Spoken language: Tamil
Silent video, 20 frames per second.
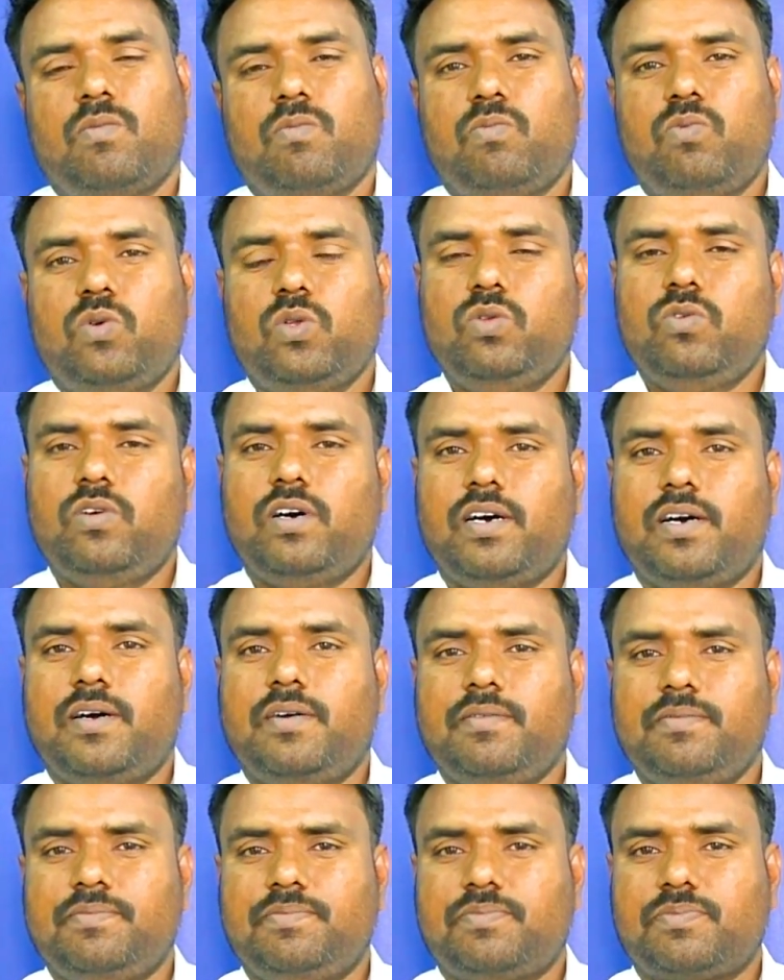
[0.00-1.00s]

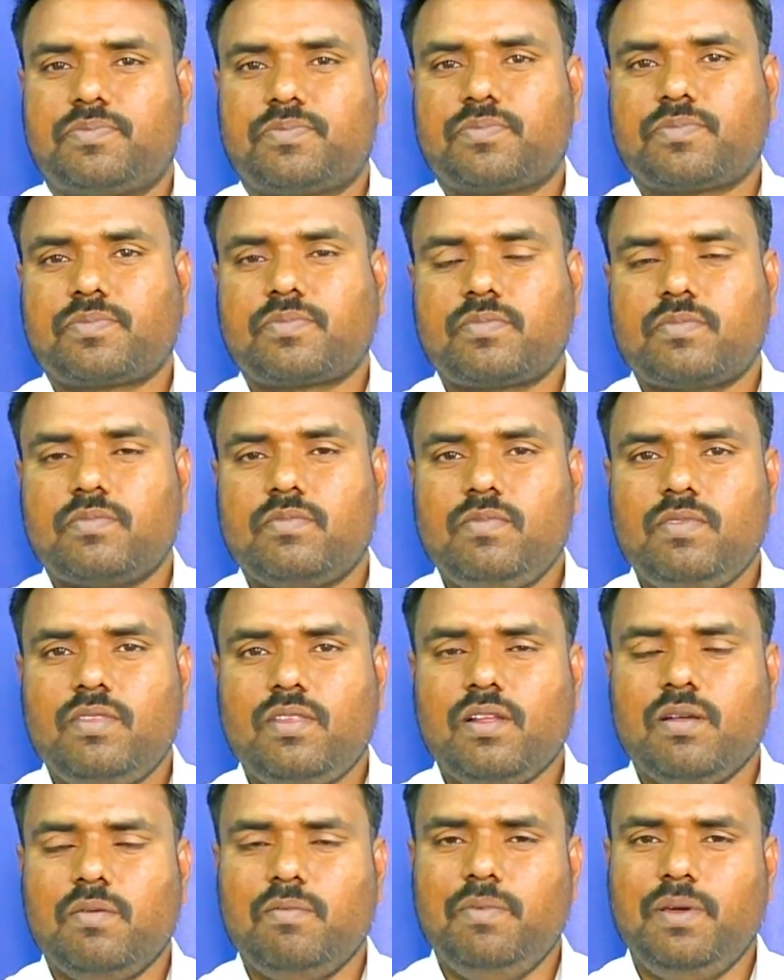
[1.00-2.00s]
பொதுவாக
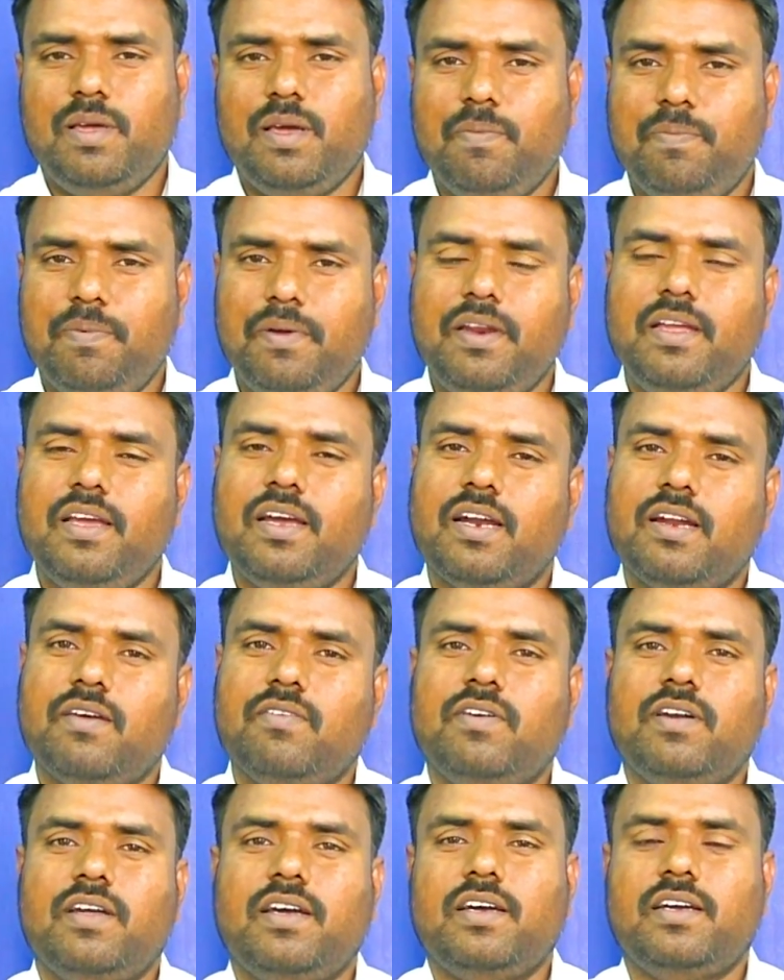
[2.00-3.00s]
மிகப்பெரிய
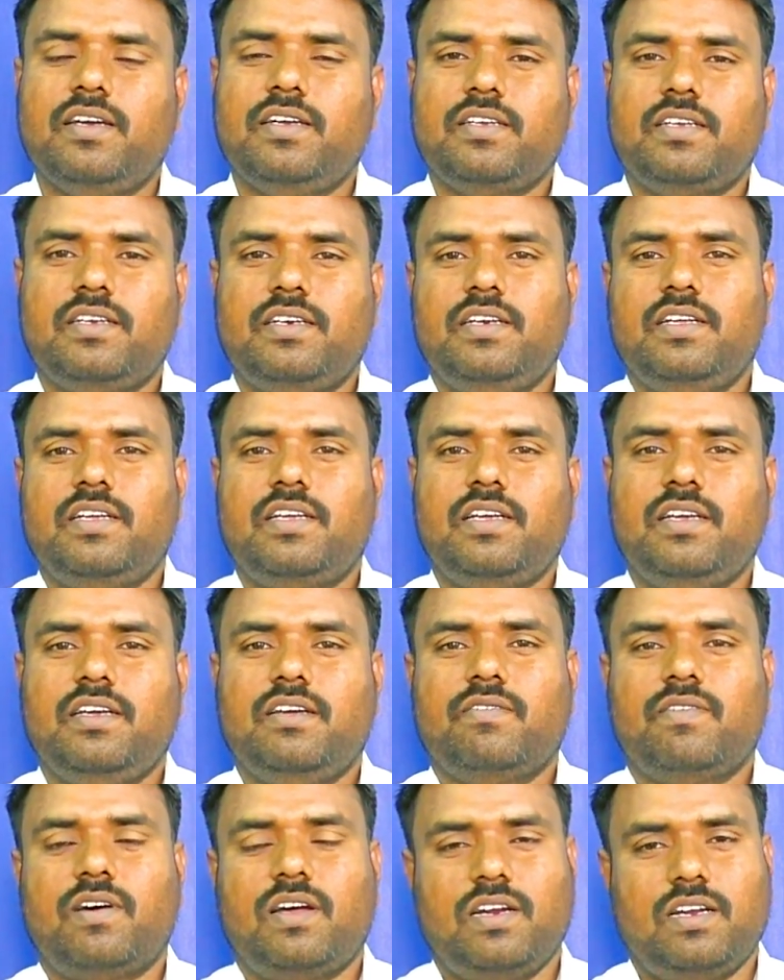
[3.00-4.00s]
அளவில் இன்றைக்கி
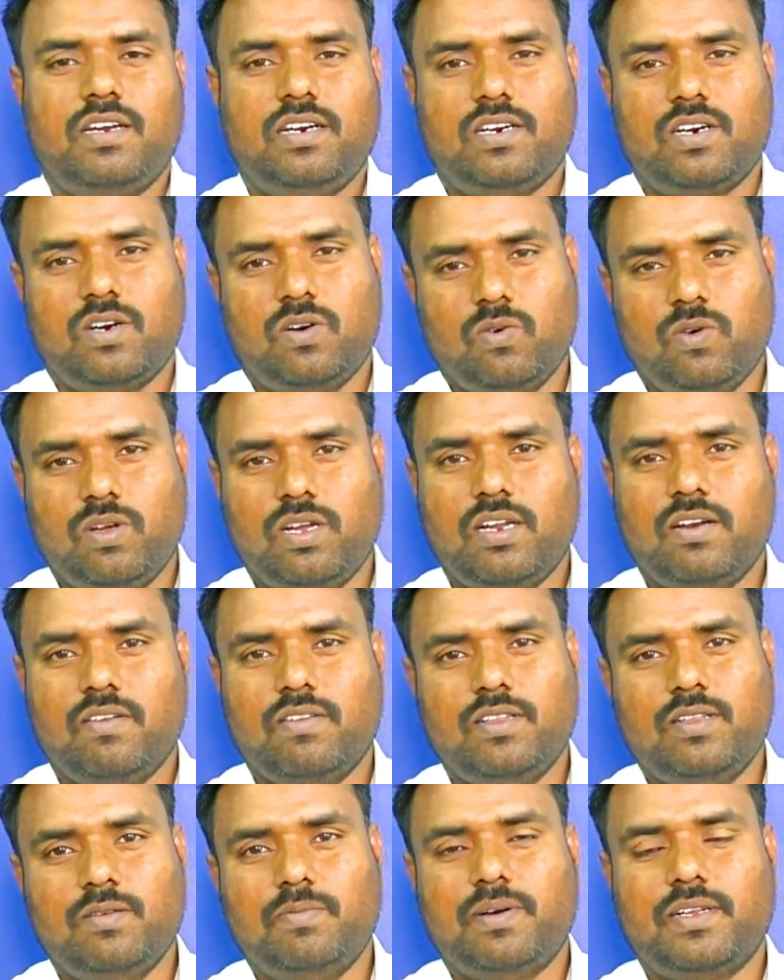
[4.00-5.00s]
வருகின்ற நோய்கள்
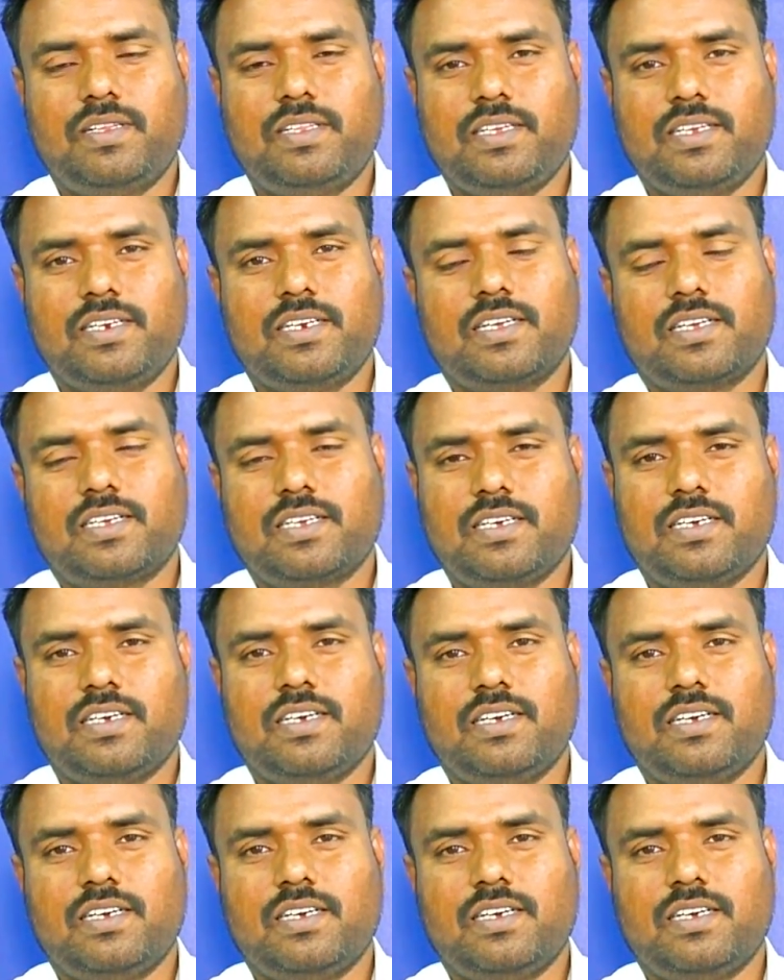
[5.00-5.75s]
வந்து பார்த்திங்கனாக்க